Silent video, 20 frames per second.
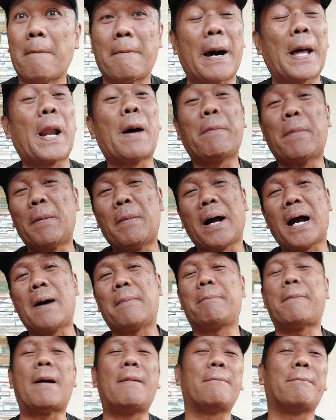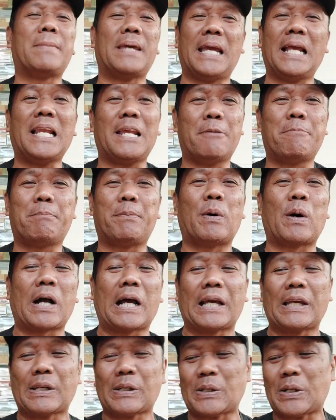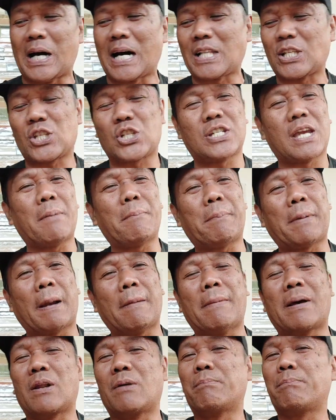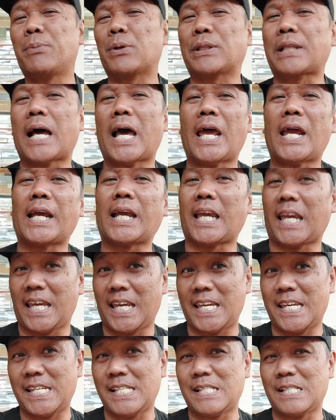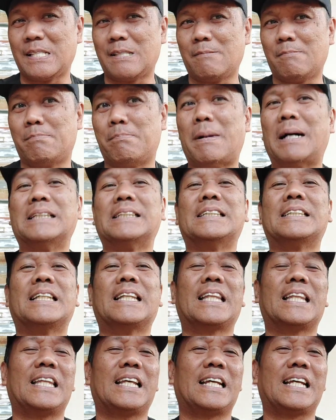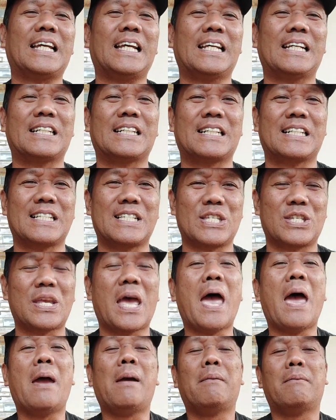para po makapamili po kayo at syempre meron po tayong in bundles